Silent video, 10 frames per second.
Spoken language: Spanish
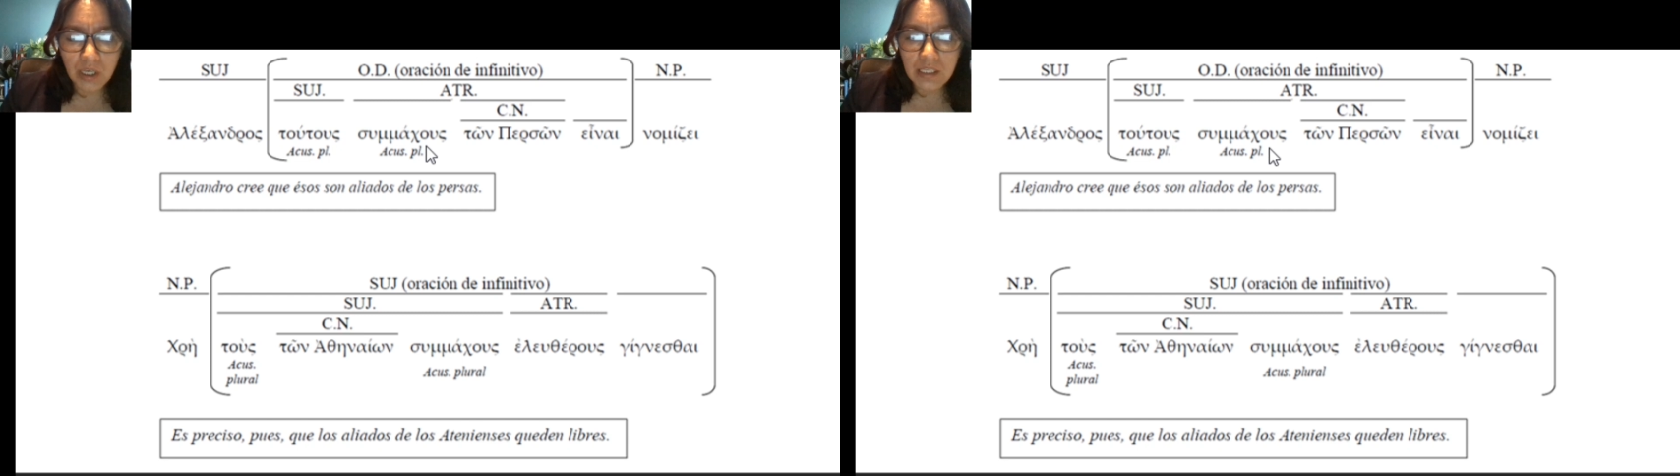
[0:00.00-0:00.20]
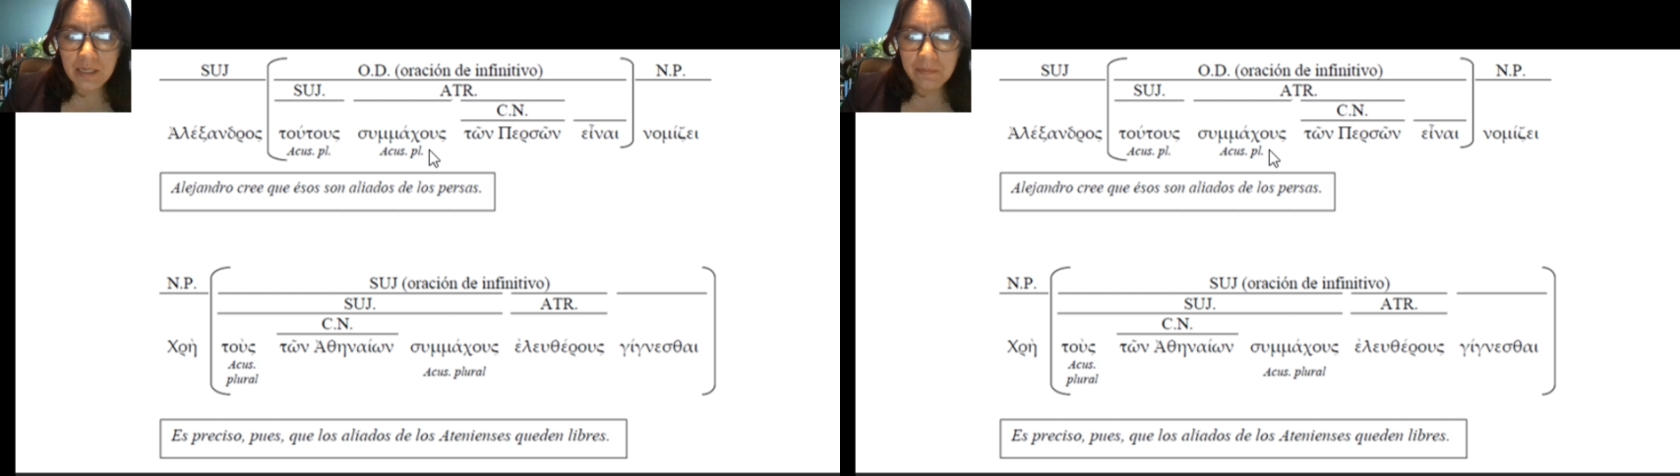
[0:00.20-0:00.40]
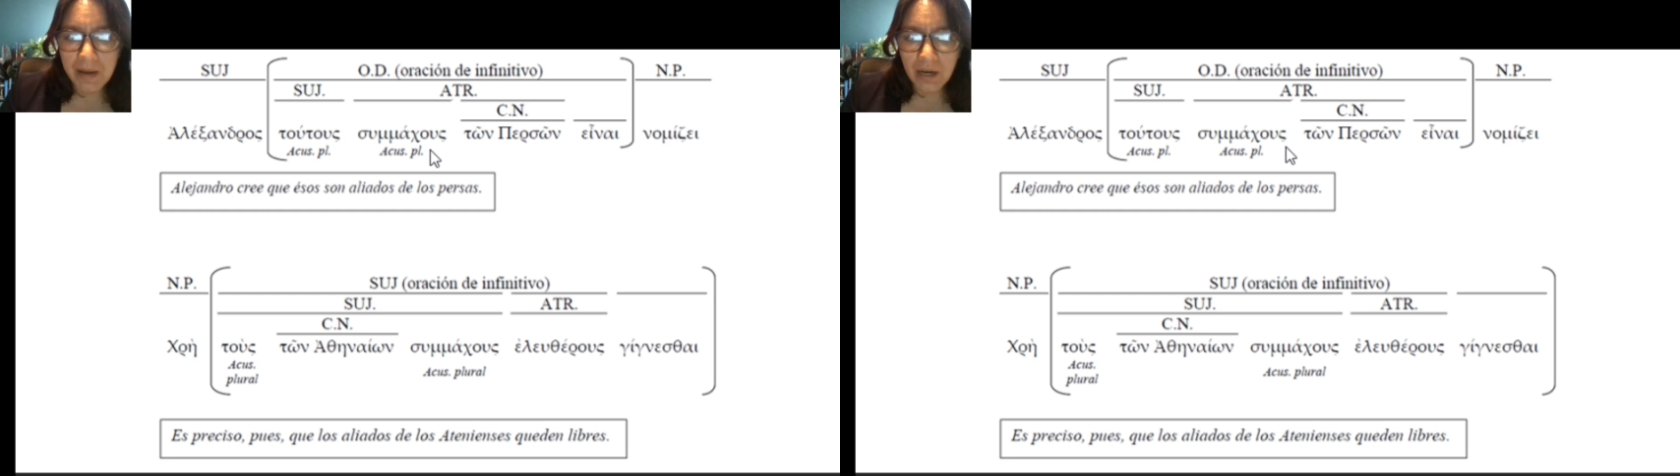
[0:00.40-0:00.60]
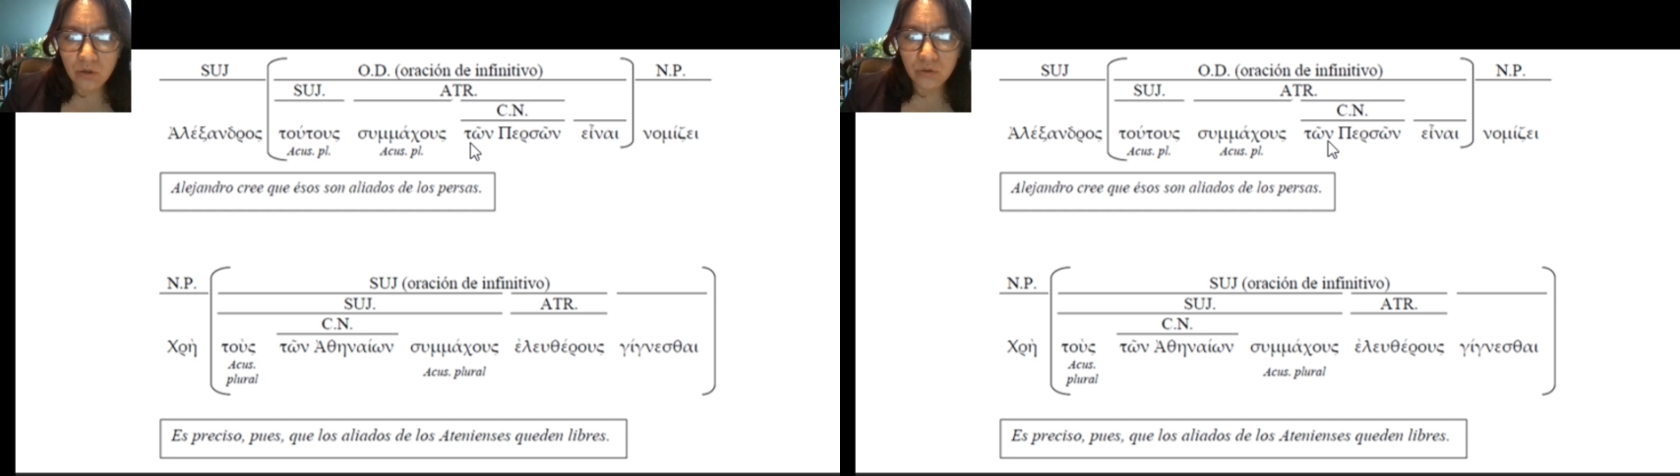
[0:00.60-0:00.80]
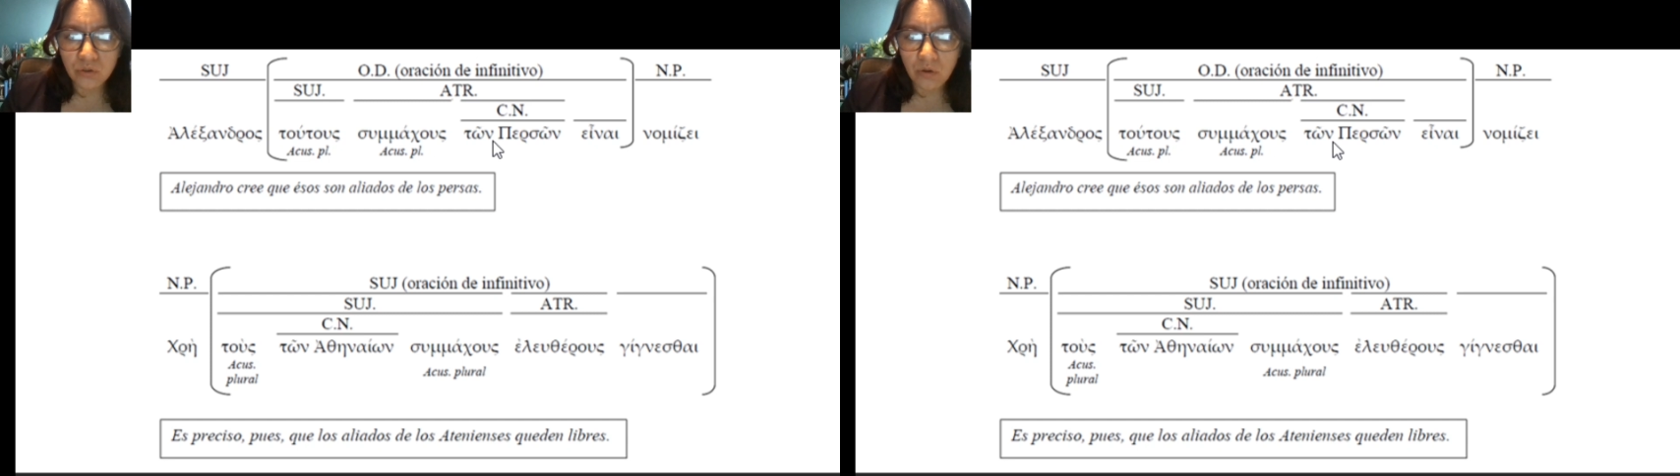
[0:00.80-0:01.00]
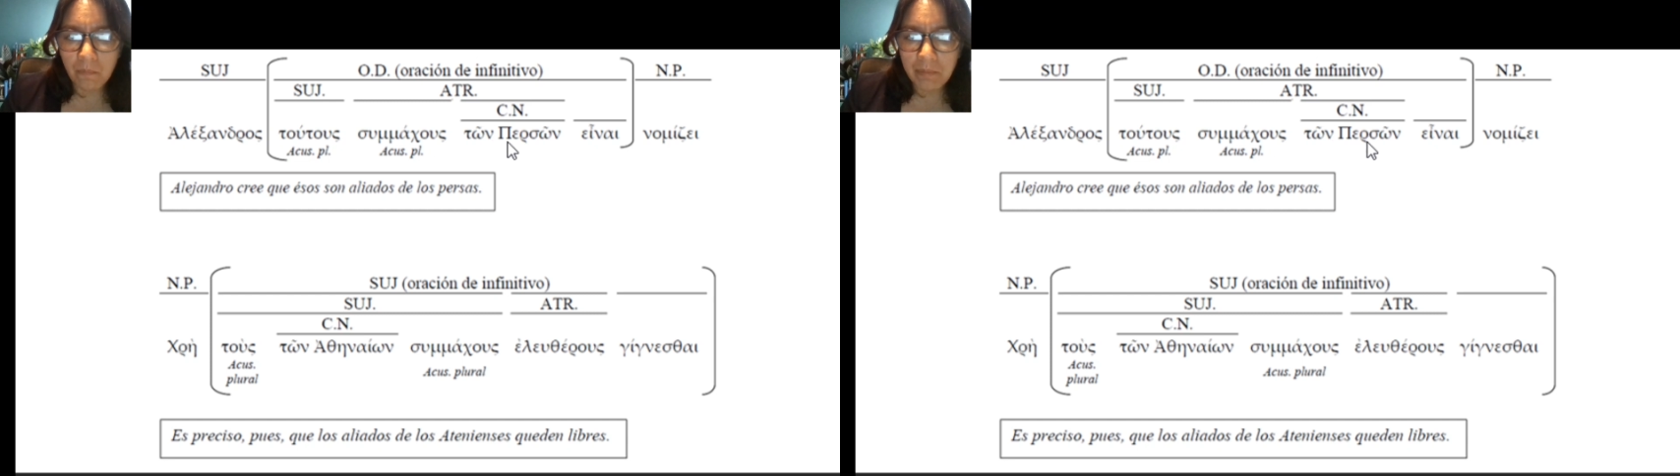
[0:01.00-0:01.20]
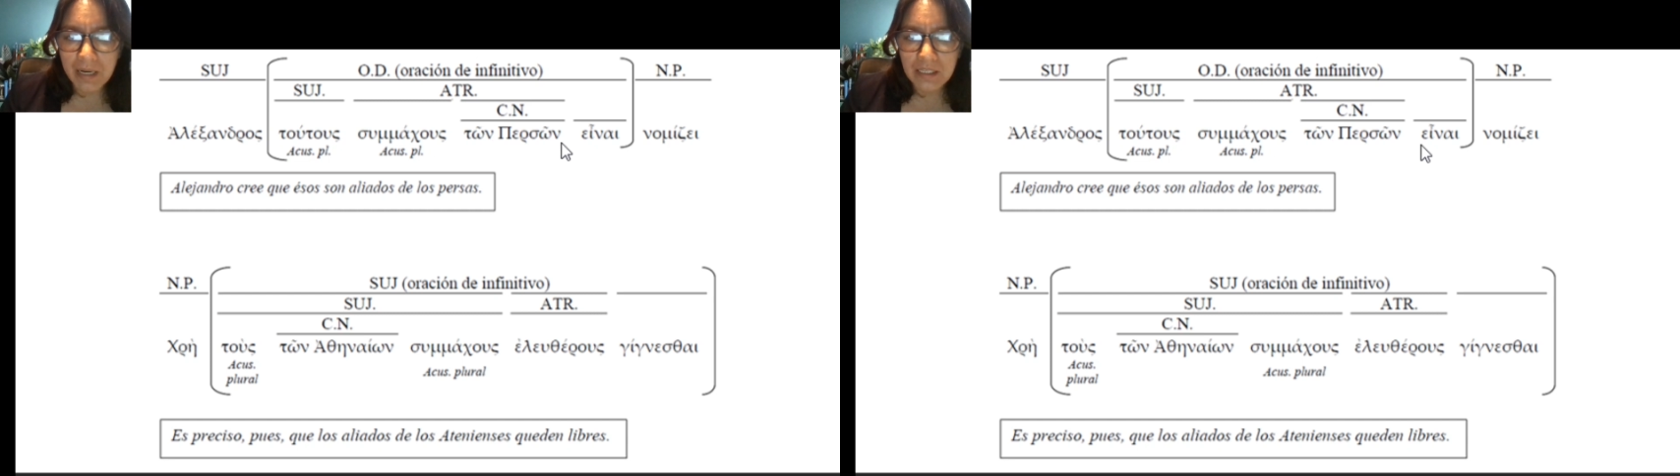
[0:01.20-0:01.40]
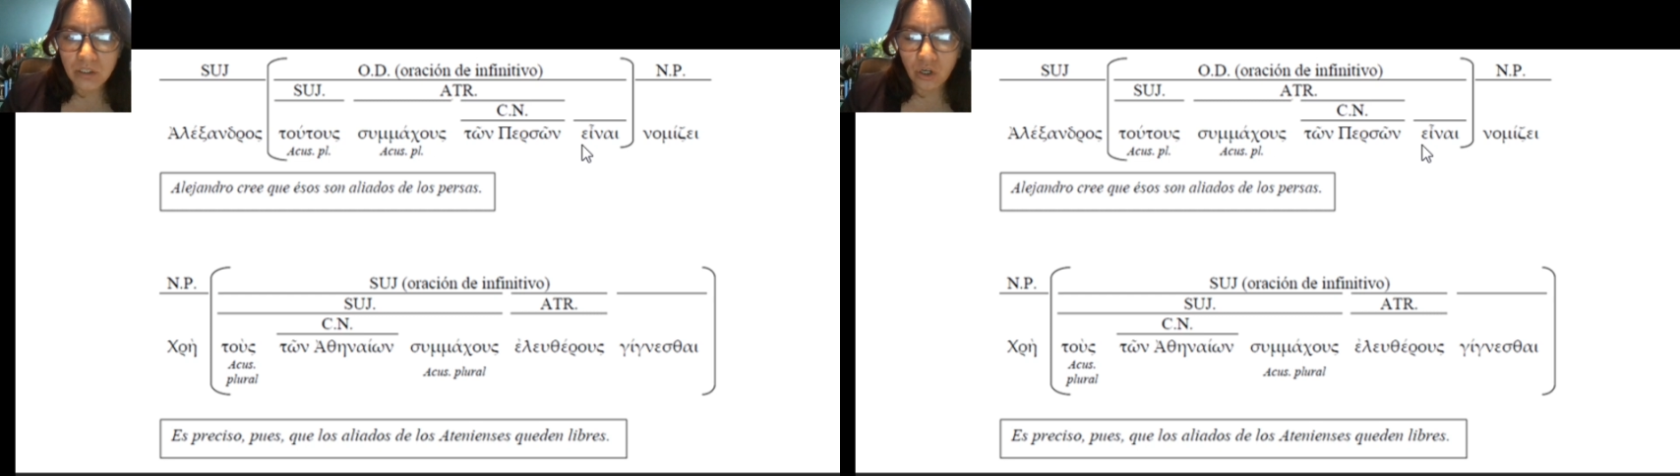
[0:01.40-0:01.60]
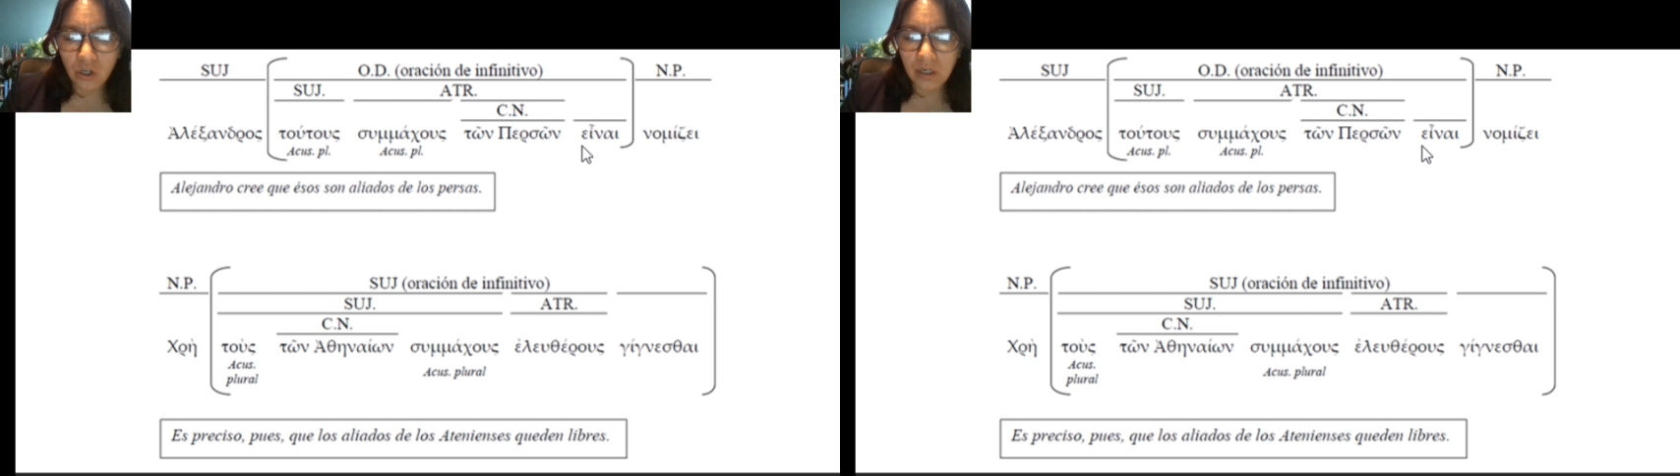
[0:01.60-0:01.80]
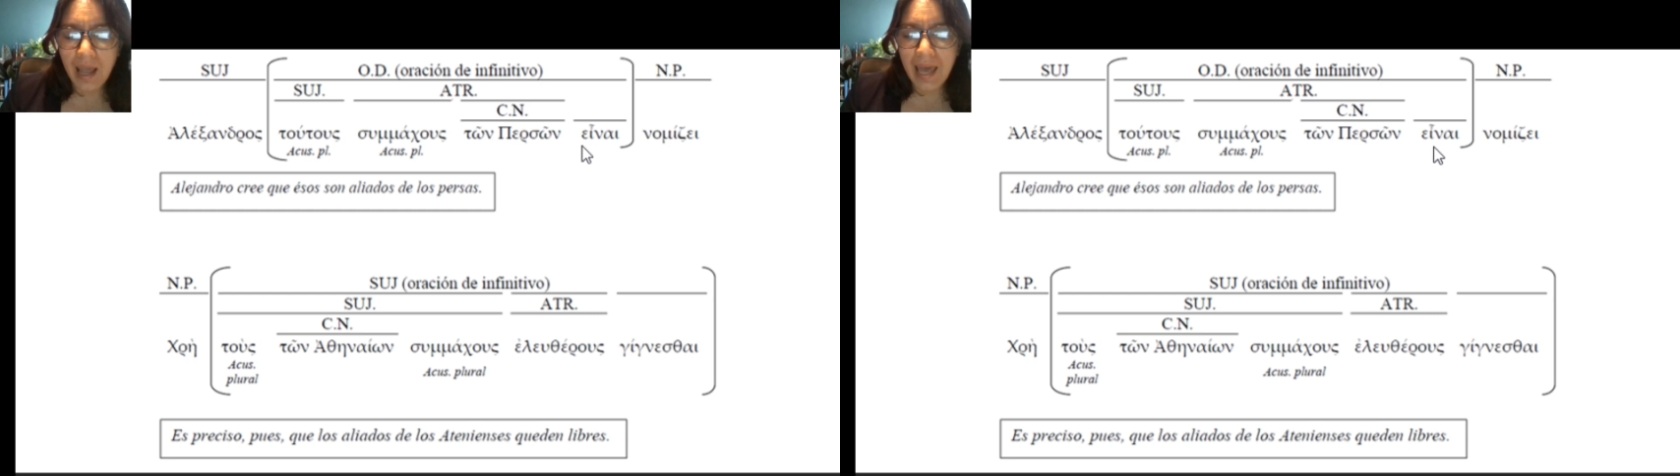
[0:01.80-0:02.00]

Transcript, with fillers: simajus person